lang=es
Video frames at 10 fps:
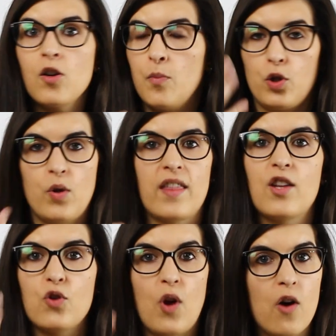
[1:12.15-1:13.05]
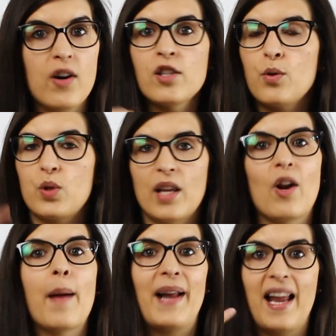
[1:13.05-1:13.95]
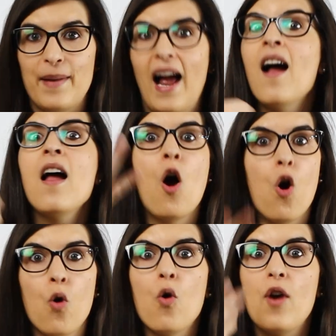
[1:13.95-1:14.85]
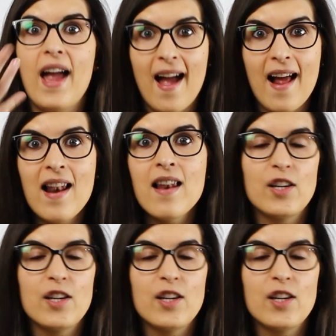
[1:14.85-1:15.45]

como estoy haciendo yo ahora, estoy usando la palabra oral,